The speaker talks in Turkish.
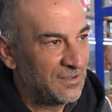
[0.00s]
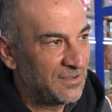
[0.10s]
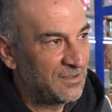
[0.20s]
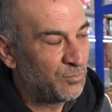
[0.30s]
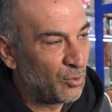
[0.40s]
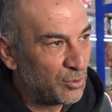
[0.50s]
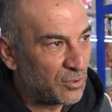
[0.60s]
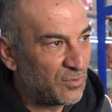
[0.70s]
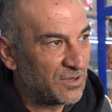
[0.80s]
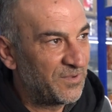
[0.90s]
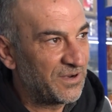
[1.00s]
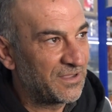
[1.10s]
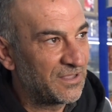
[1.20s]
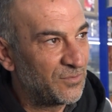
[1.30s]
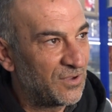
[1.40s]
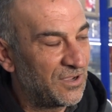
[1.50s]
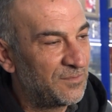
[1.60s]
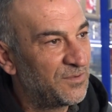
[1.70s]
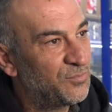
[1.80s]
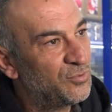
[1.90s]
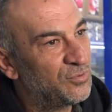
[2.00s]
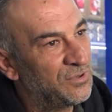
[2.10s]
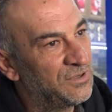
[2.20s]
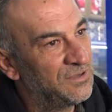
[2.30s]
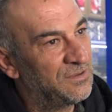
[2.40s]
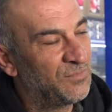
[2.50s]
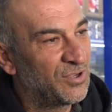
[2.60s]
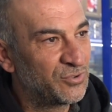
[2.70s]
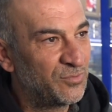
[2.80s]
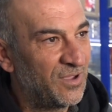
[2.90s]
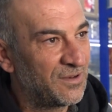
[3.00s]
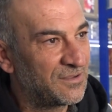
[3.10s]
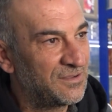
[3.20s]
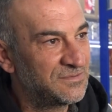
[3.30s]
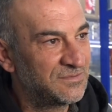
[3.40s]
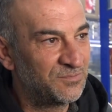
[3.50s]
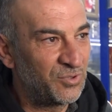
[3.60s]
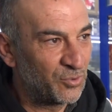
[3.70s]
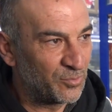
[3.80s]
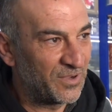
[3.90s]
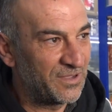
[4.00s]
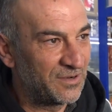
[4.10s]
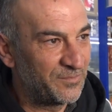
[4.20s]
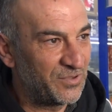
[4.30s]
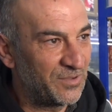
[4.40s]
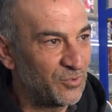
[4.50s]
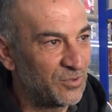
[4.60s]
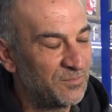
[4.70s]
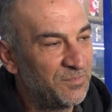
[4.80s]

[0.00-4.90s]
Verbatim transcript: Ee, bolluk var, bereket var ama bu e, mazlum halk bir hurmayı alıp yiyemiyor.